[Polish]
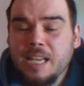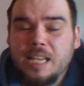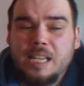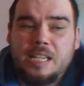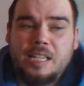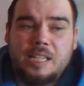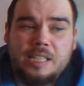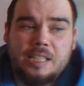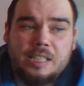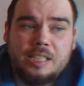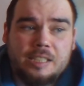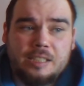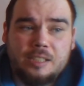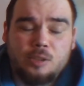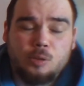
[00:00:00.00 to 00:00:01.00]
e,
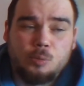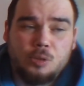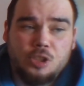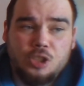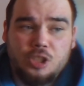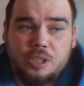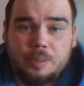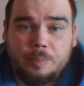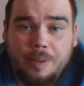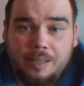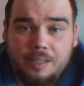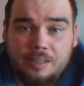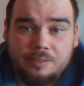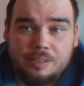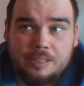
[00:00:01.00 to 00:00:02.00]
inny tytuł niż
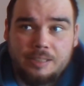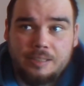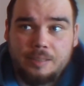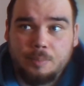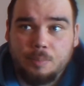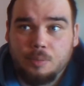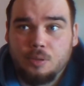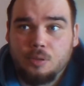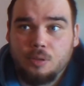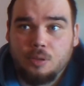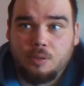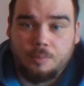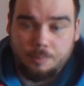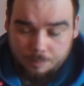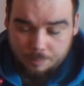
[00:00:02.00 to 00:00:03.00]
Battlefield, bo
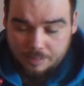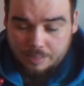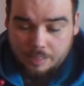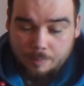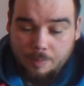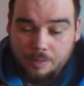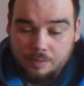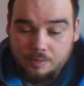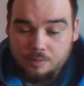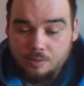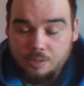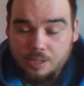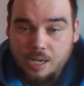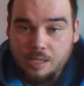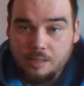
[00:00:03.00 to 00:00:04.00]
to jednak Battle
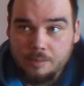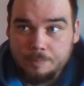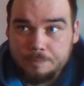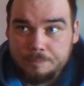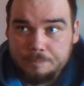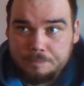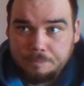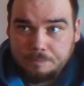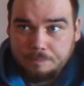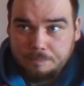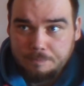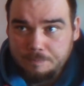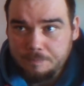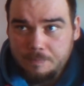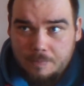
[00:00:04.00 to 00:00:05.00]
Royale
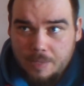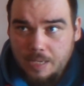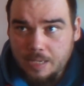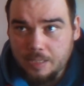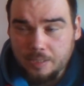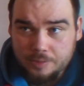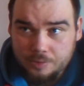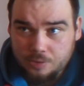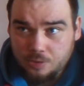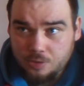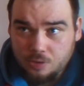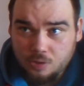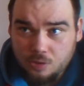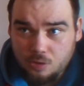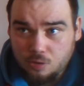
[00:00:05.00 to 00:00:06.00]
e,
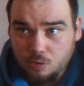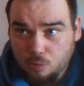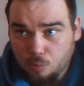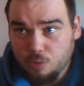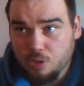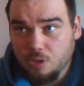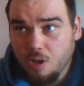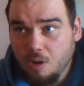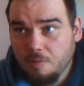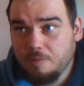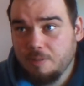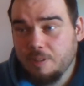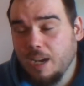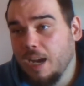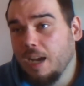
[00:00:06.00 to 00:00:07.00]

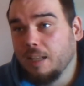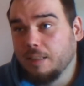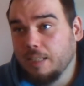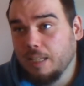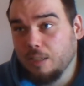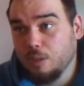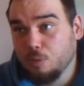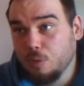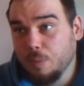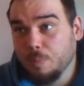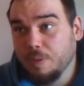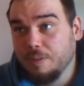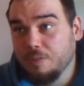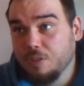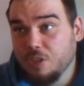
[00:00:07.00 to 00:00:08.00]
drużynowy, a ten, który
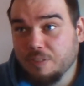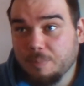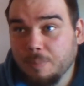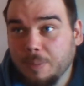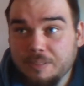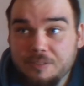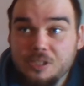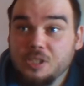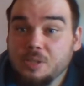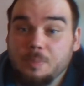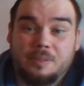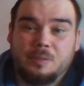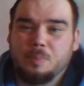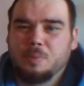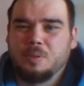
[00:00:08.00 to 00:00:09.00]
pojawi się w Battlefieldzie
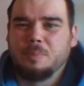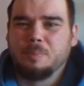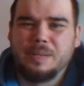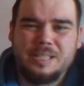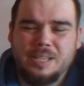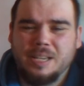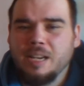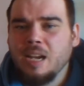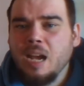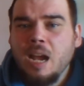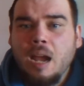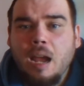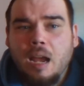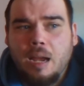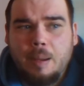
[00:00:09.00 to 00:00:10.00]
prawdopodobnie będzie
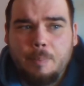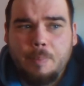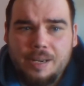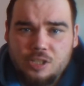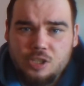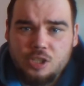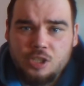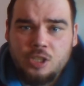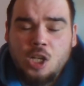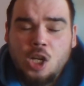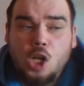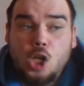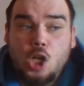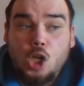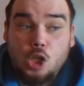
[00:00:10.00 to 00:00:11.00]
e, bardziej
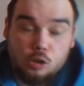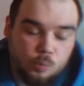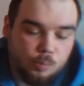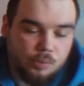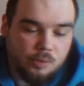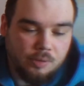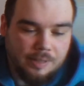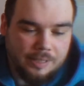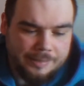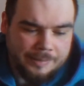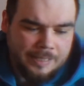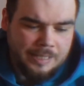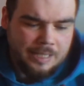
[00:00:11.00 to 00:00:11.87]
rozbudowany.